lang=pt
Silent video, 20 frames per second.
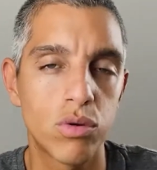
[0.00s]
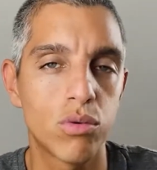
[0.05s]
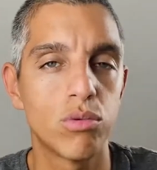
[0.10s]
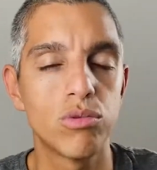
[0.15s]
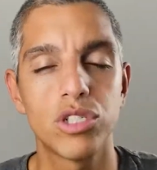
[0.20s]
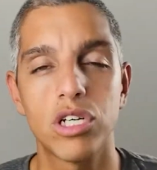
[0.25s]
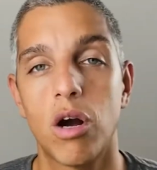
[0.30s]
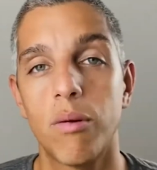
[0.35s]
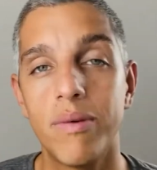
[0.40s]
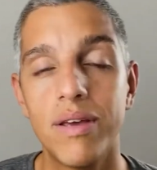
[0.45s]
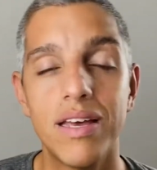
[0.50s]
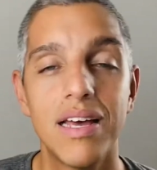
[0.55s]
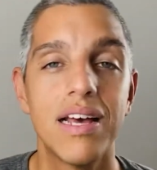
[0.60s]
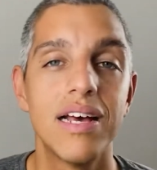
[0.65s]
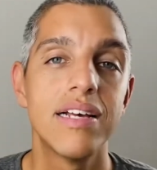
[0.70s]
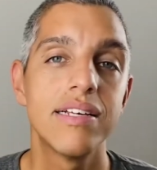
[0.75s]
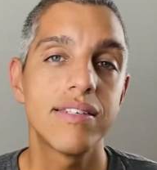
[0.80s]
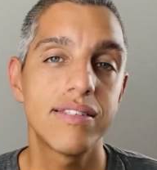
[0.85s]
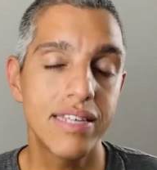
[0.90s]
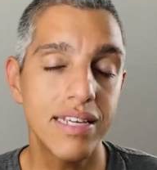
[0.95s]
com o Xiaomi?
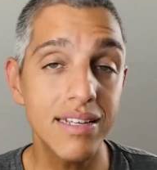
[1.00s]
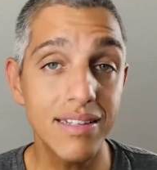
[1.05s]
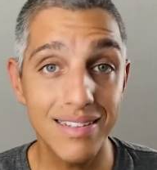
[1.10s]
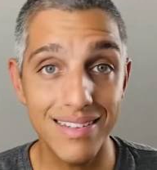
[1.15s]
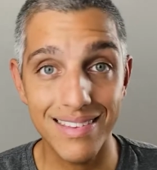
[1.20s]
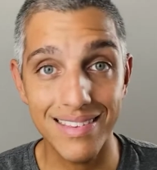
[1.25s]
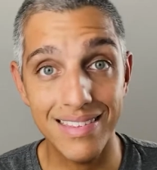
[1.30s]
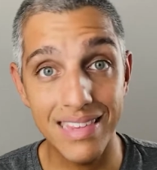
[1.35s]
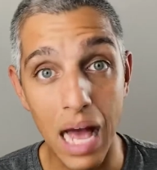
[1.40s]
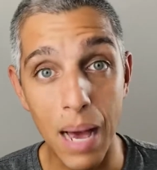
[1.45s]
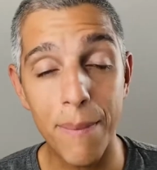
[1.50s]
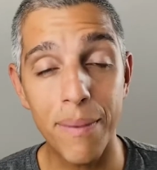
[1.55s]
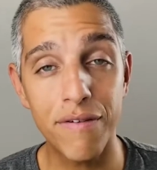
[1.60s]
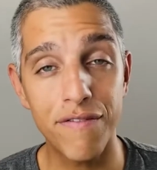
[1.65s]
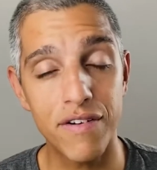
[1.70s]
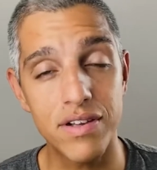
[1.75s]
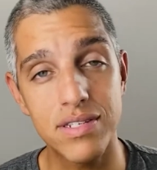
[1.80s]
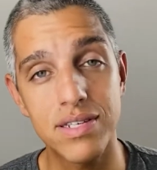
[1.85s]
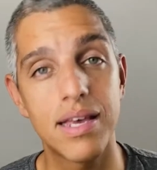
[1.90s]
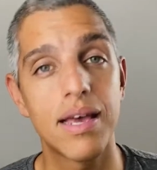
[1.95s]
Sim, dá para
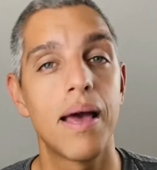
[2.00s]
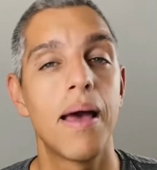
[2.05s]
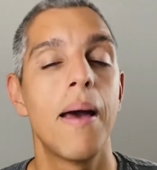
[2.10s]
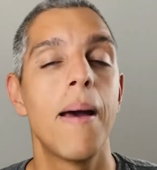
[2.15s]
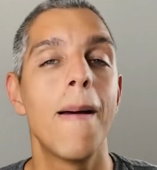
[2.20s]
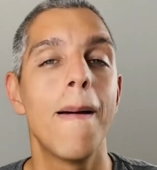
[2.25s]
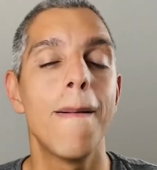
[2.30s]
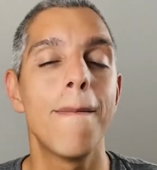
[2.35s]
fazer.